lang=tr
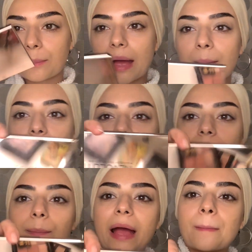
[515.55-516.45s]
pembe
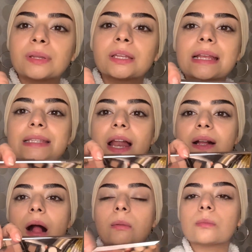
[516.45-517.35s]
tabii pembeden eser
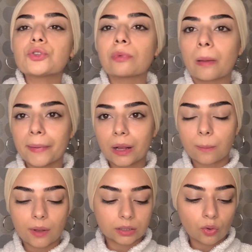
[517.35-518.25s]
kalmamış pembe
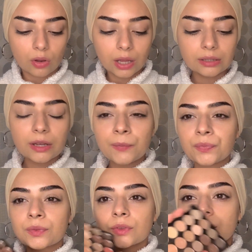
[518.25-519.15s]
kapaklı olan
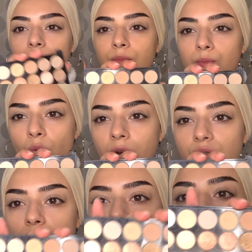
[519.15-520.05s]
Böyle
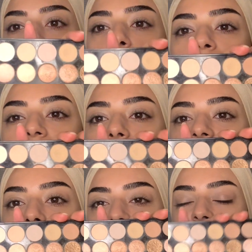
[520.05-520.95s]
tonları var. Gördüğünüz gibi
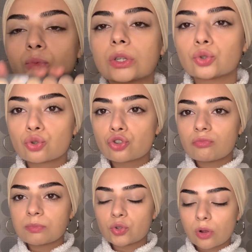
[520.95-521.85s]
hepsinde böyle turuncu
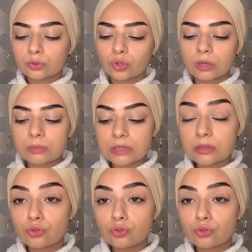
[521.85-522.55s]
bitmiş olduğunu görebilirsiniz.